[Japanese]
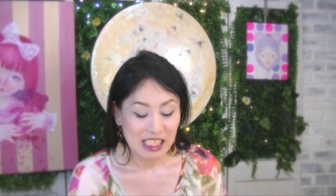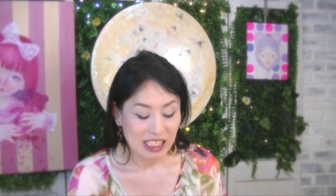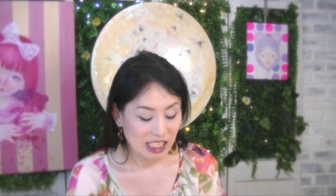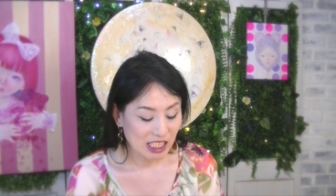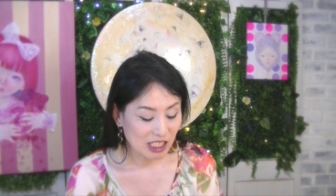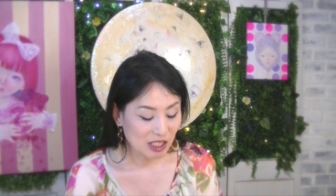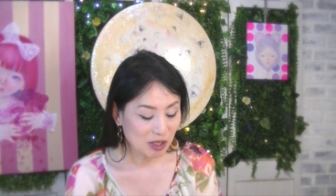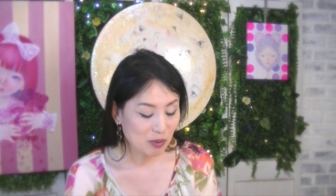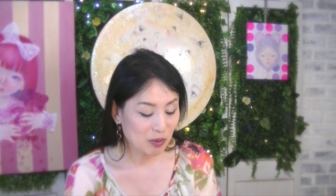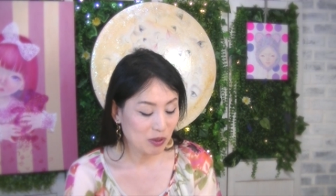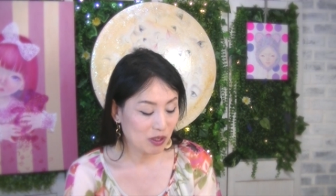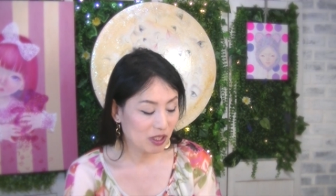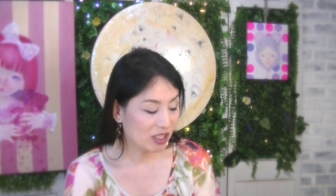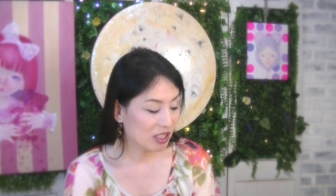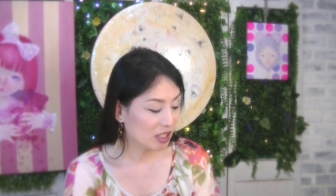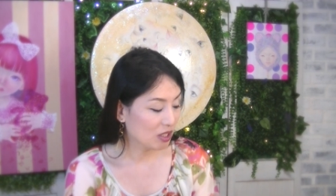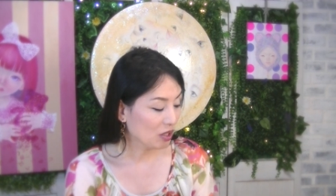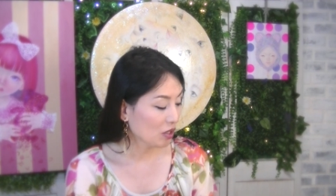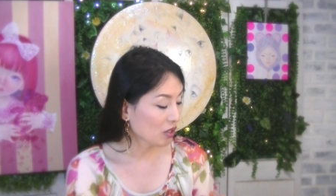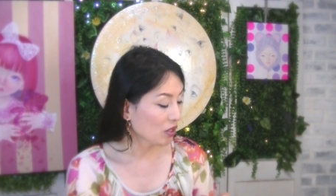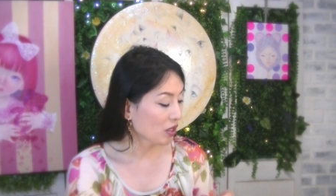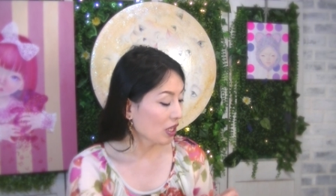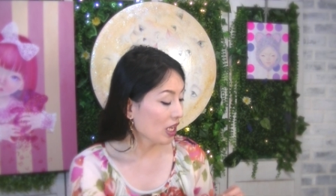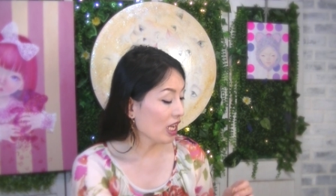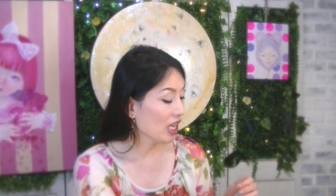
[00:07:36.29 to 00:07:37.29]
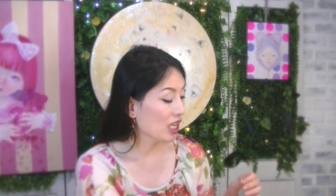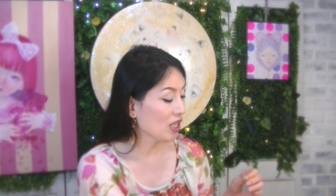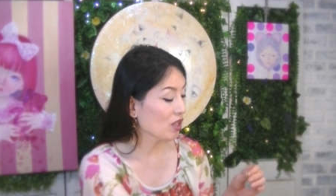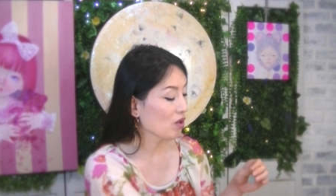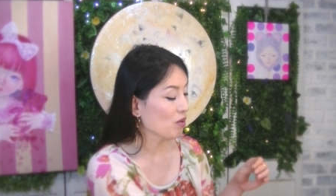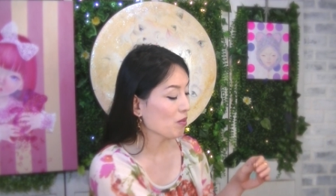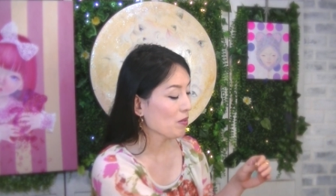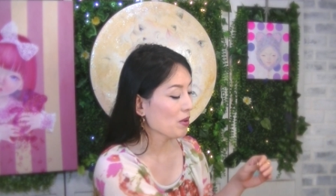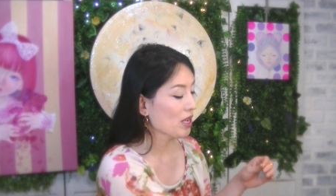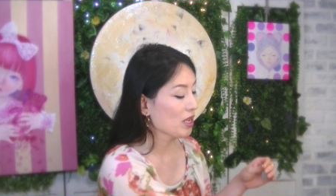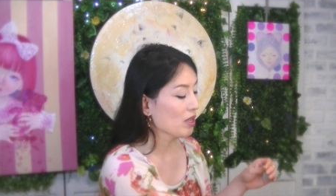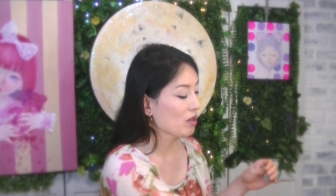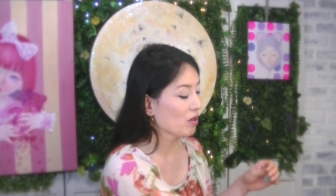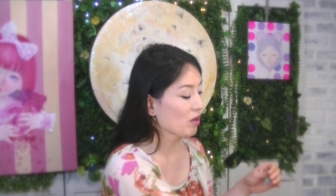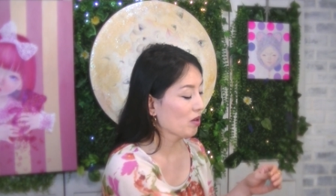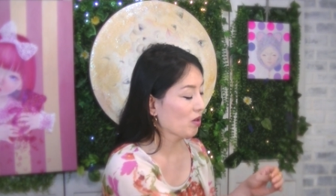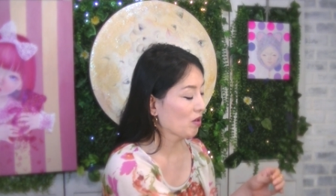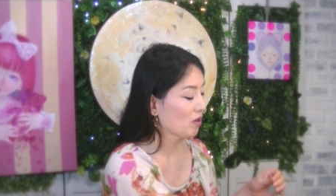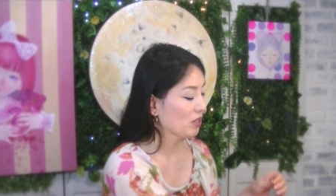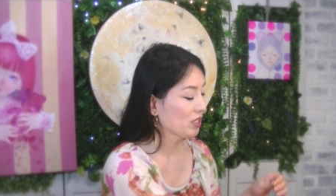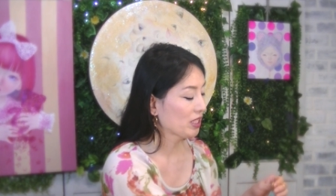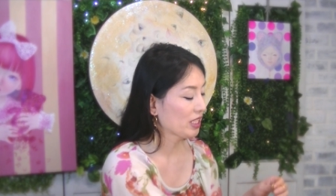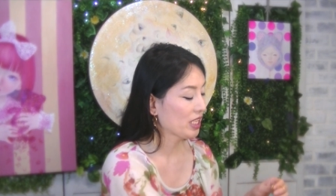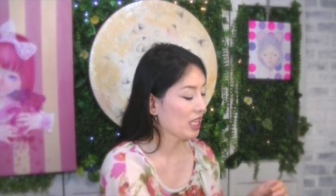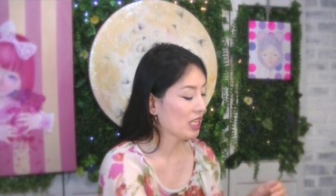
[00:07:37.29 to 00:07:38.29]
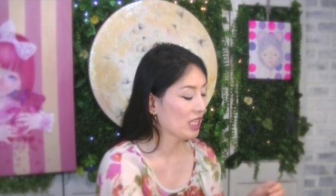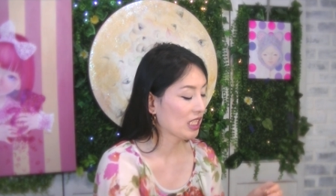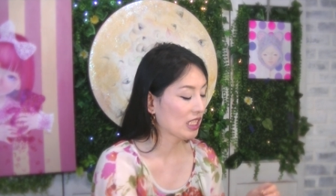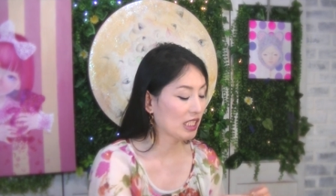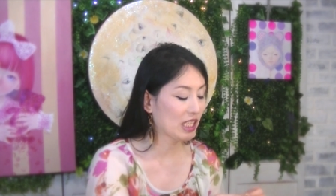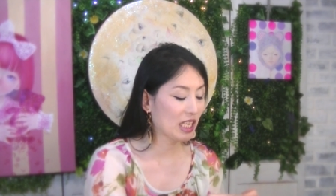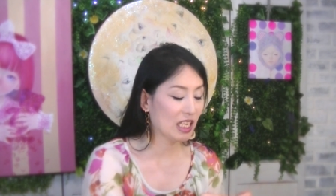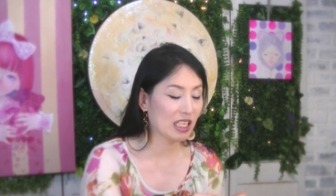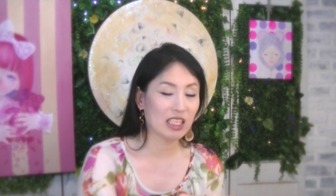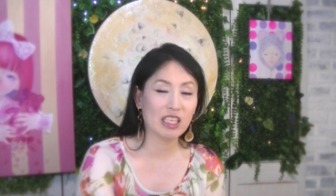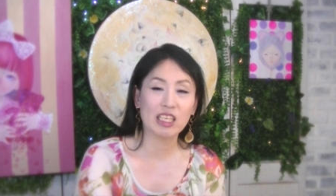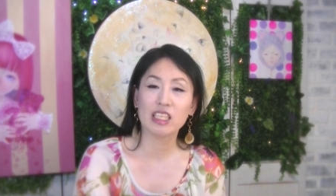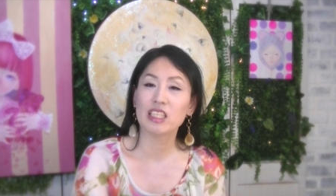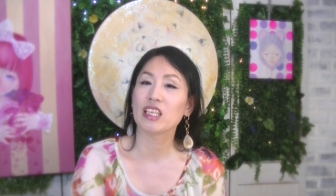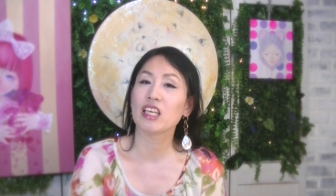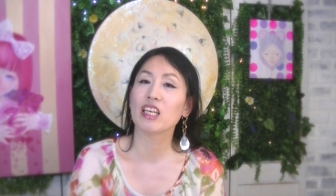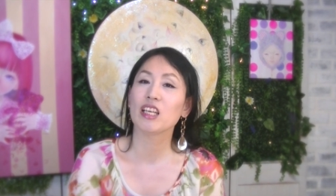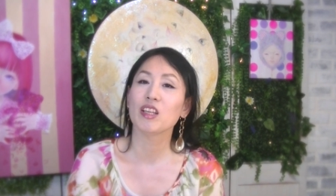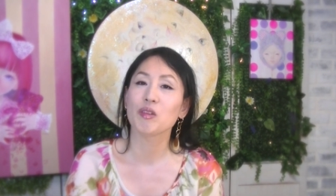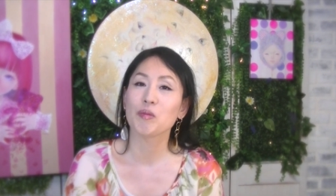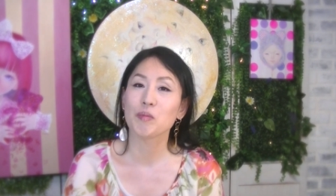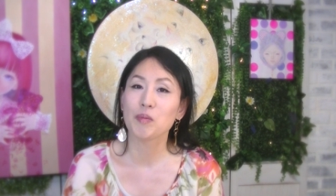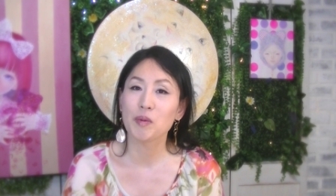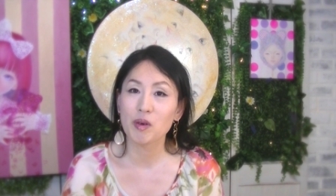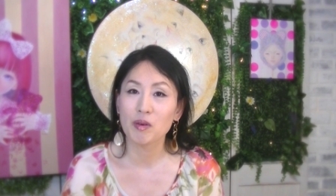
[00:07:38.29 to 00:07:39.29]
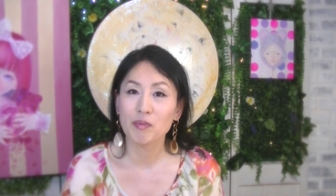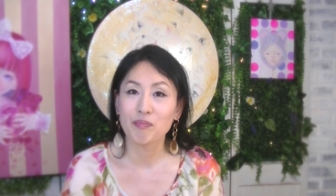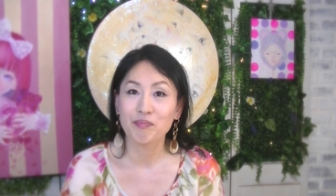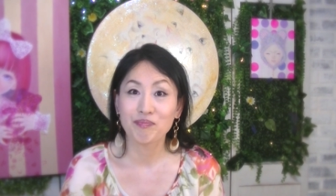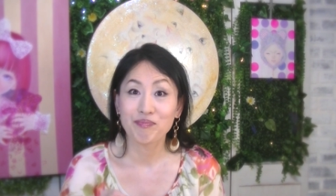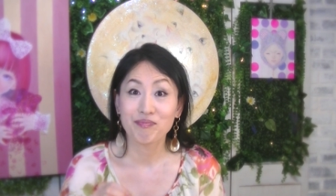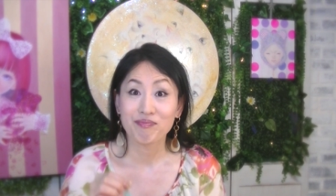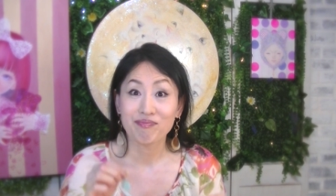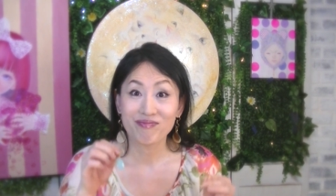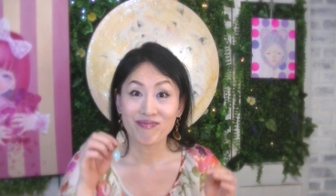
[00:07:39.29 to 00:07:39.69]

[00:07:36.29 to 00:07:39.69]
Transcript: 久しぶりにちょっとハンドメイドをお伝えしたんですけれども、